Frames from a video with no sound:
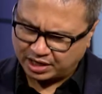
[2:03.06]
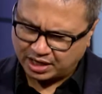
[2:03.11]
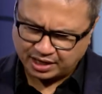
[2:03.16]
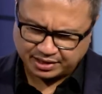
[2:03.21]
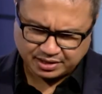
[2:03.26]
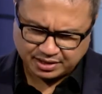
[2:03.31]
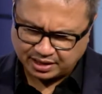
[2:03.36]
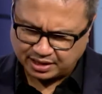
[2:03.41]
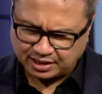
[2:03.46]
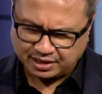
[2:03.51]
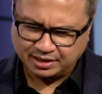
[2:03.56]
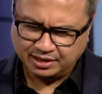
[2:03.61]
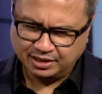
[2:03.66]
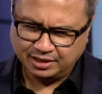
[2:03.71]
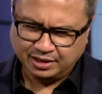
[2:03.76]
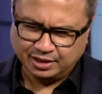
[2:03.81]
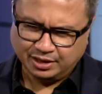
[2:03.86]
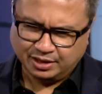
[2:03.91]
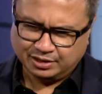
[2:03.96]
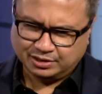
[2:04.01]
hanya
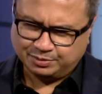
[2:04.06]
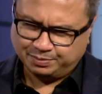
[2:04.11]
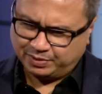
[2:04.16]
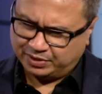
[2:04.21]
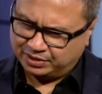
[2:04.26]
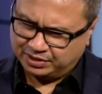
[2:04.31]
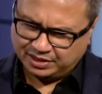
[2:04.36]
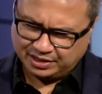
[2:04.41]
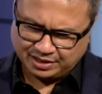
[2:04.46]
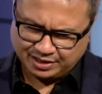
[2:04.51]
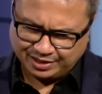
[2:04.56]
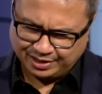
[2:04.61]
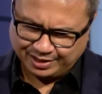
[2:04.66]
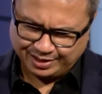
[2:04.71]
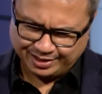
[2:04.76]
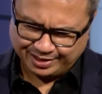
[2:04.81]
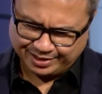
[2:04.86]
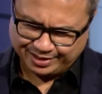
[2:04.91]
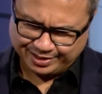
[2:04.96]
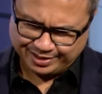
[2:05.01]
seperti
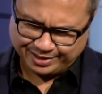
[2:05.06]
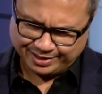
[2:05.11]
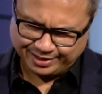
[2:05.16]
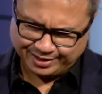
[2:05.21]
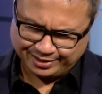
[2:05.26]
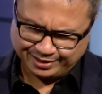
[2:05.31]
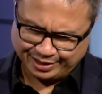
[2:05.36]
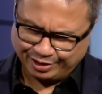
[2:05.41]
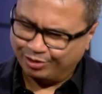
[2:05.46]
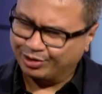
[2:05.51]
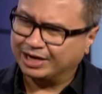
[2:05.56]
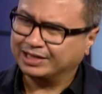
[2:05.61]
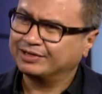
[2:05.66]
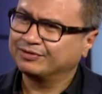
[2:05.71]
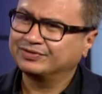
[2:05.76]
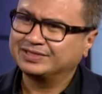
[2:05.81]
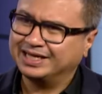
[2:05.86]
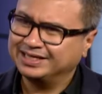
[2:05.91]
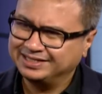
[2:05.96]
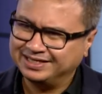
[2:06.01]
uh, dekoratif
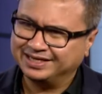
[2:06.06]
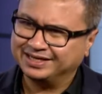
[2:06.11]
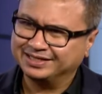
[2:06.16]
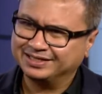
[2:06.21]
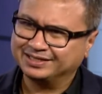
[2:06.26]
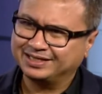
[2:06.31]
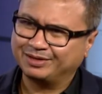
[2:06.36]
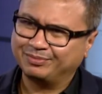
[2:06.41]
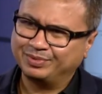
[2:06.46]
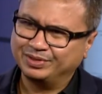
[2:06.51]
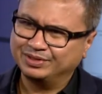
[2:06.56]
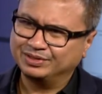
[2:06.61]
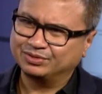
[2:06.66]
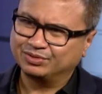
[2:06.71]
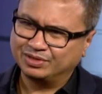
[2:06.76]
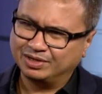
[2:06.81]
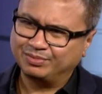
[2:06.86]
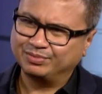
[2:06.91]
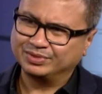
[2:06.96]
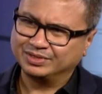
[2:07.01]
saja, tetapi
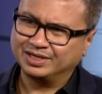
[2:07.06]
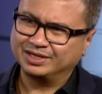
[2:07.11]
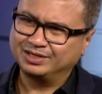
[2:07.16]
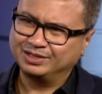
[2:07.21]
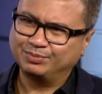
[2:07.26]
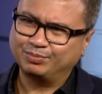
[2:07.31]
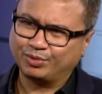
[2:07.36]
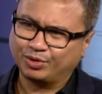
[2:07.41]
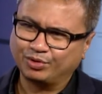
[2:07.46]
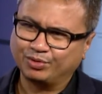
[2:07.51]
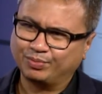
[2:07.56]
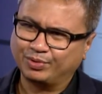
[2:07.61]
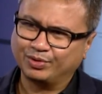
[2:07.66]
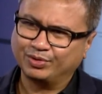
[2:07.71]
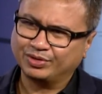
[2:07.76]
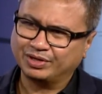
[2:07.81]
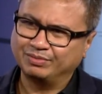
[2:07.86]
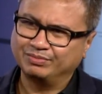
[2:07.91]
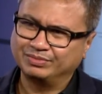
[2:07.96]
sudah menjadi produk-produk yang